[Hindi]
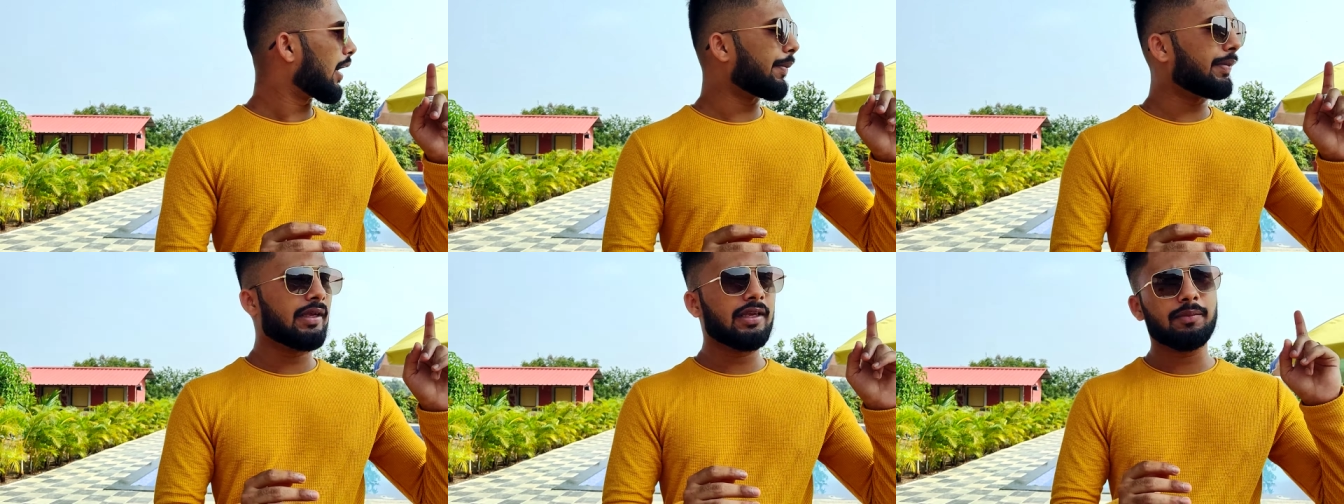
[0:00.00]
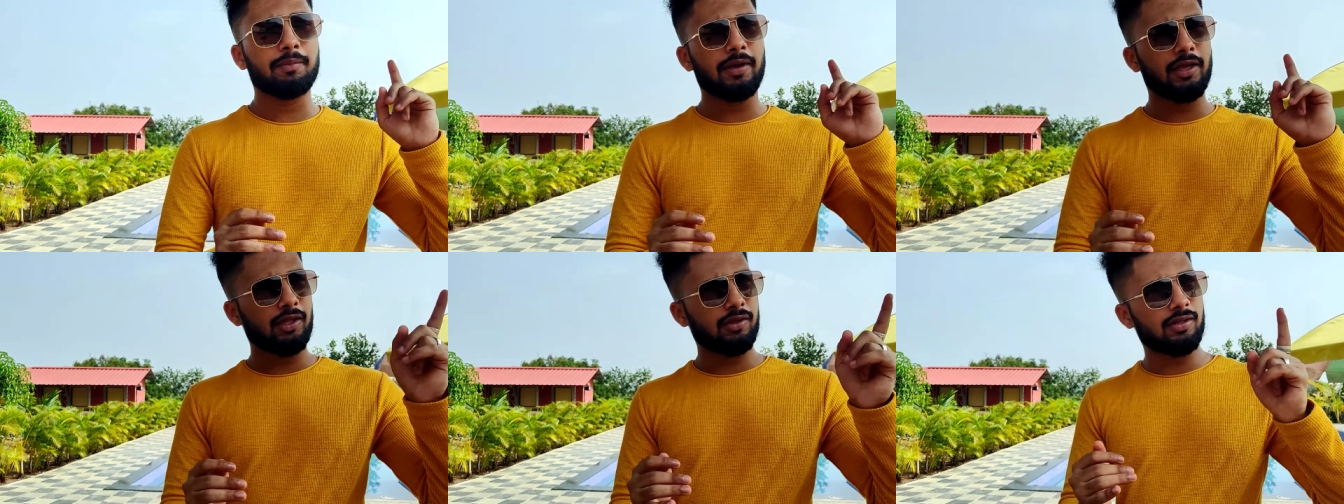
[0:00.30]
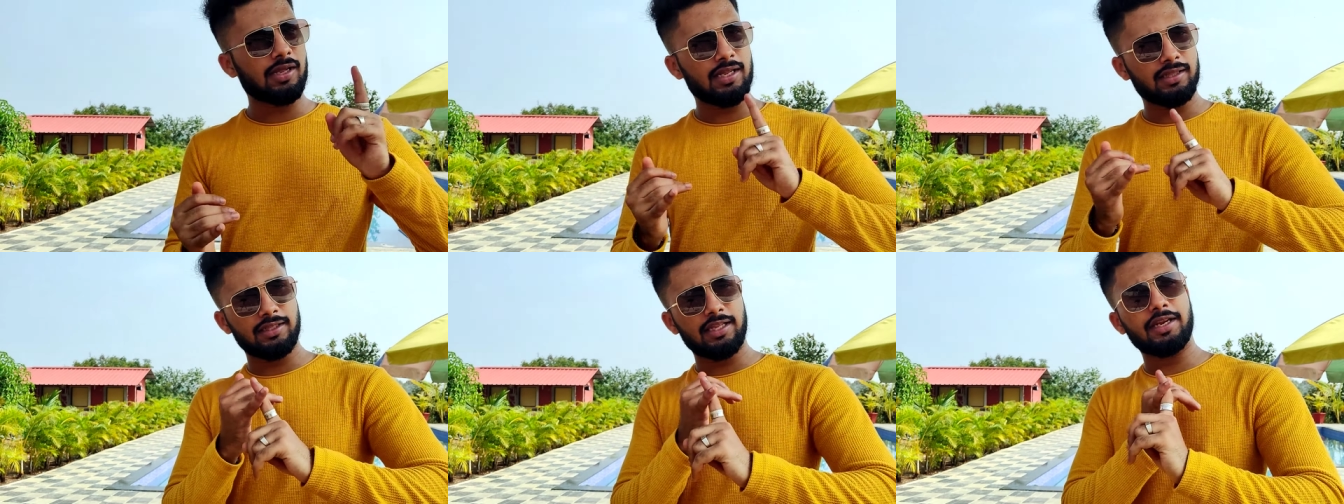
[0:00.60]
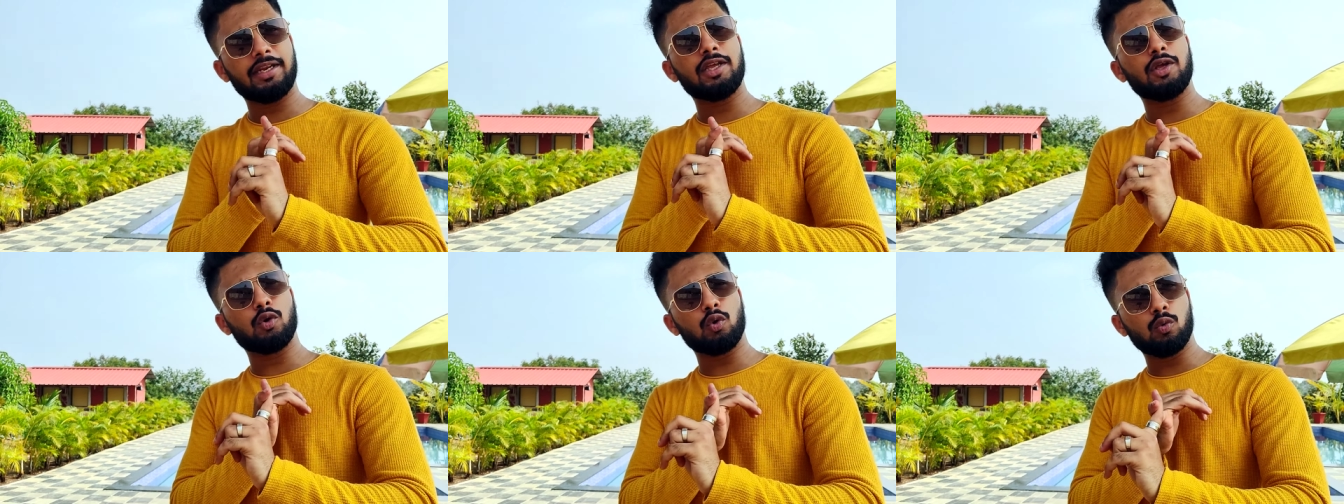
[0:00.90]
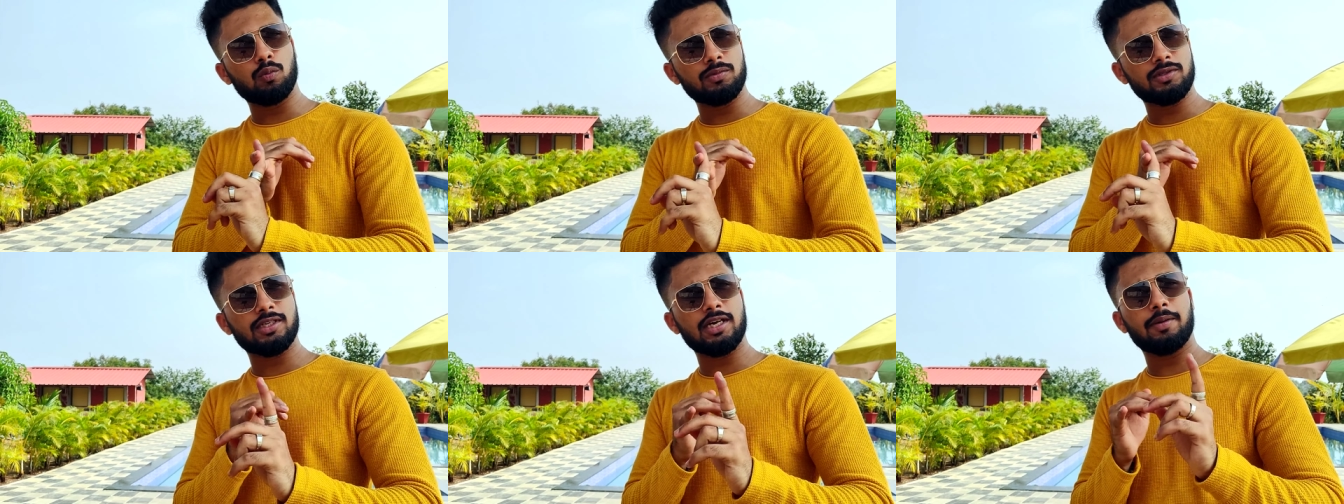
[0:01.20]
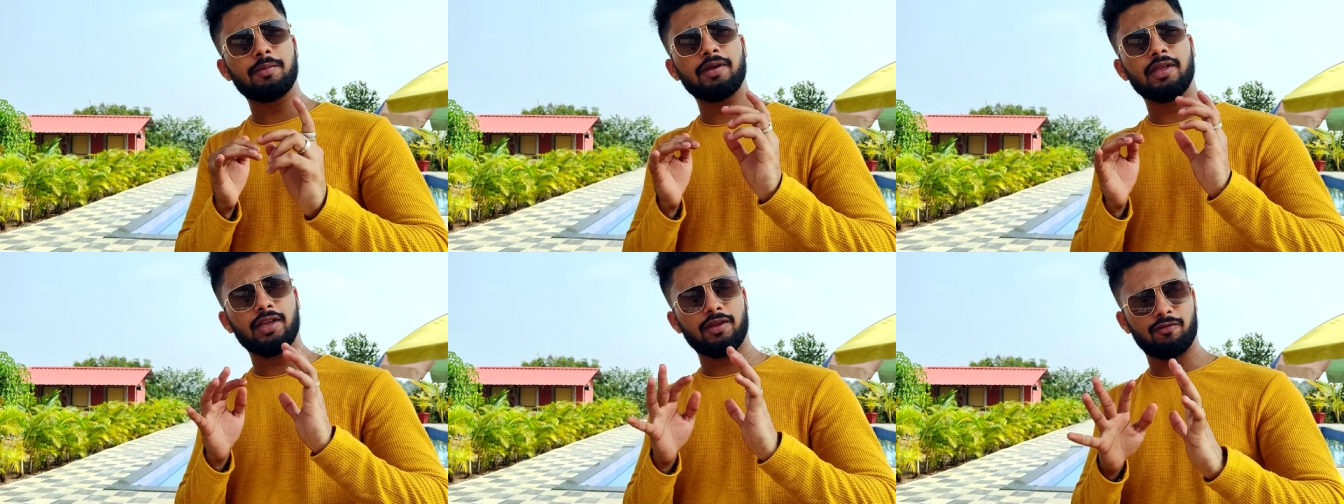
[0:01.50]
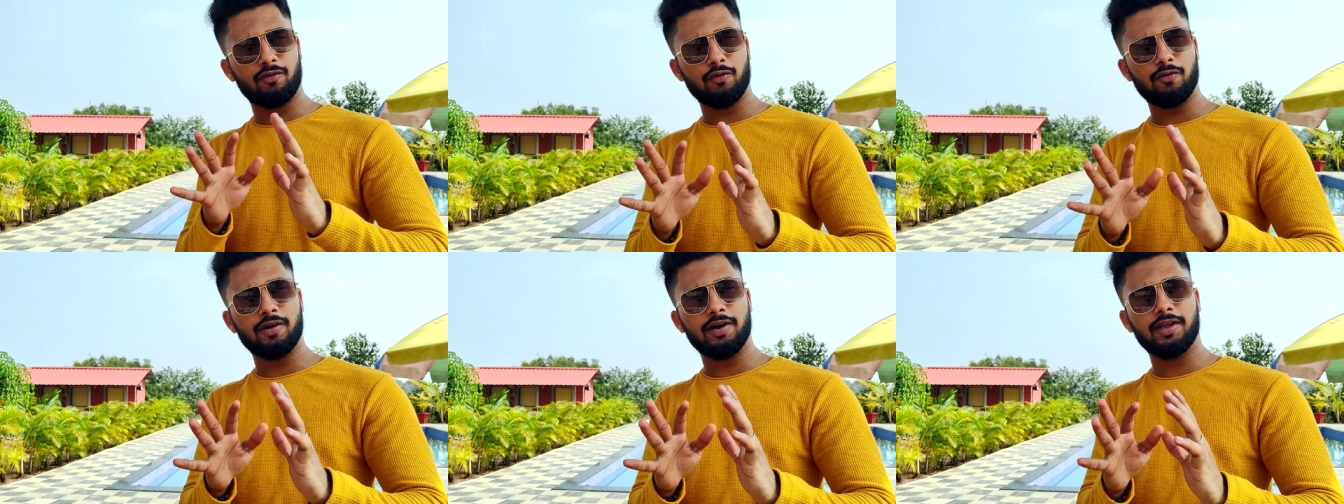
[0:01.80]
अभी मैं अंदर के रूम्स का भी
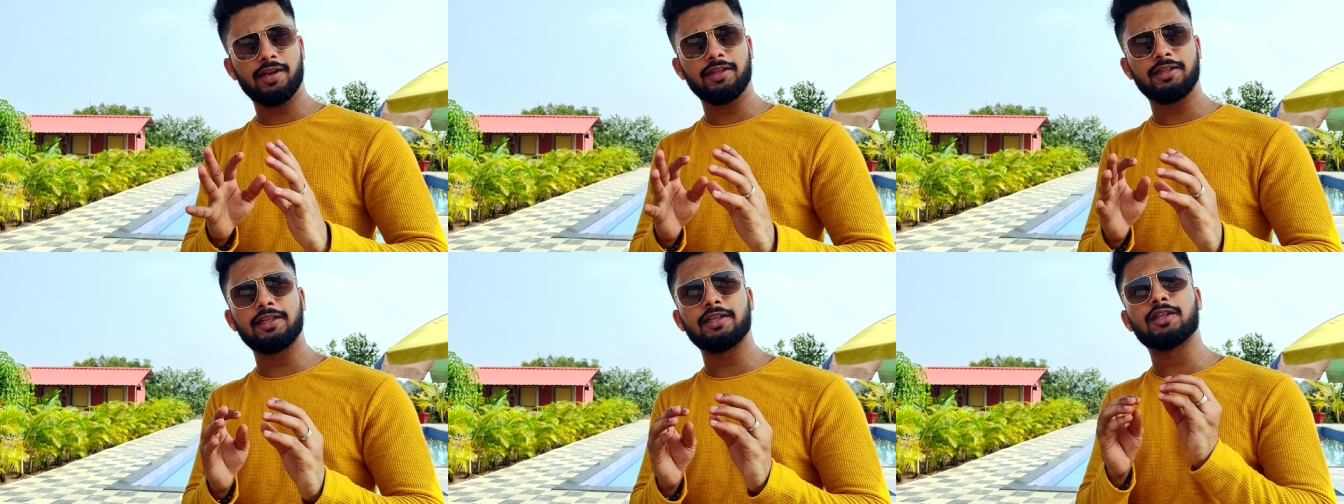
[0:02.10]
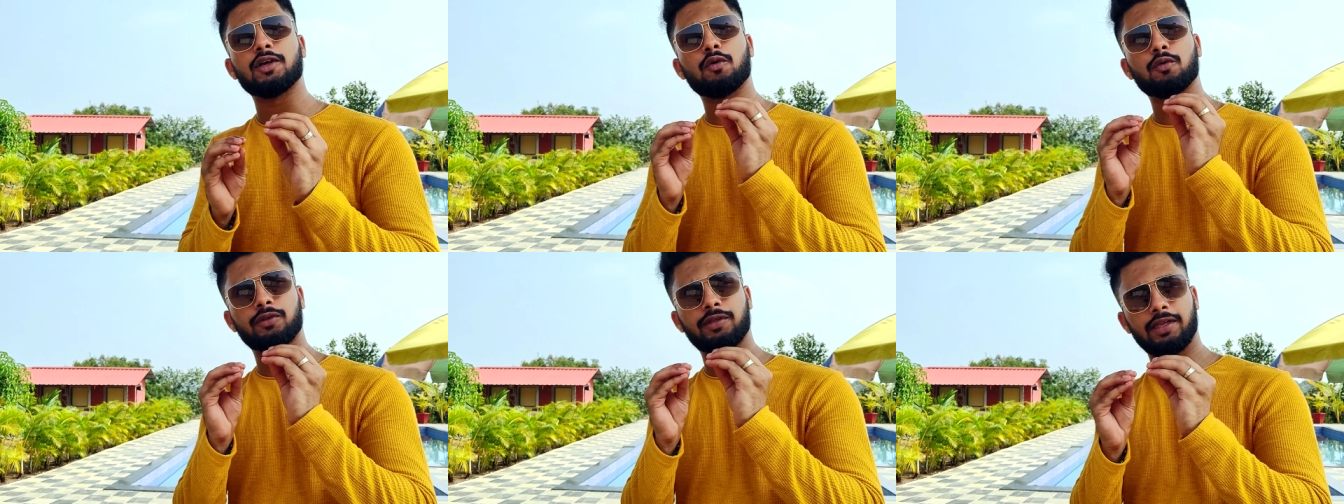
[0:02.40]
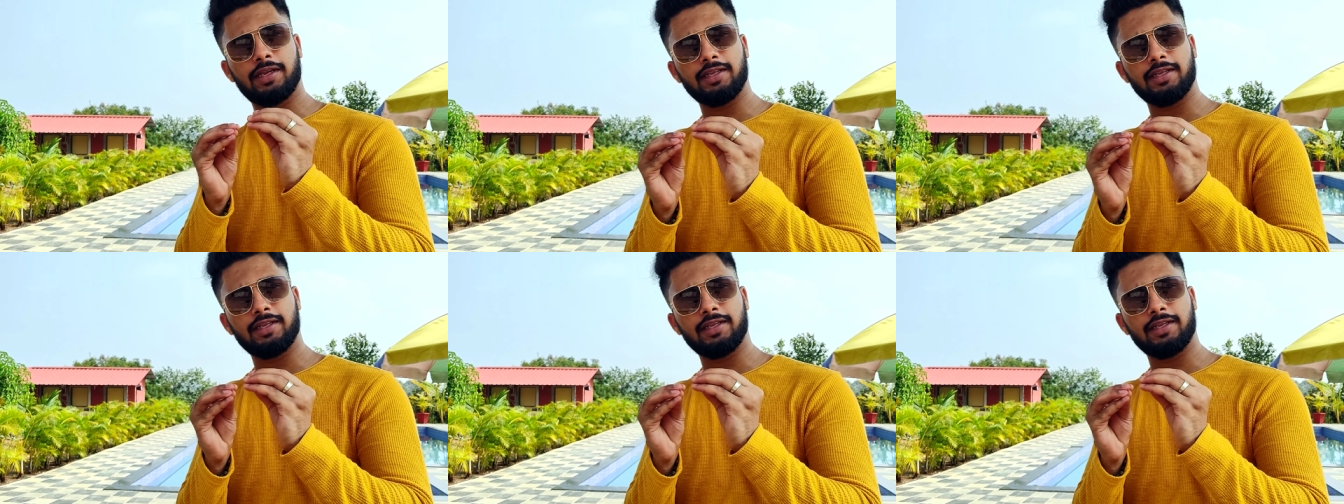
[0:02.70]
रिव्यू वगैरह देता हूँ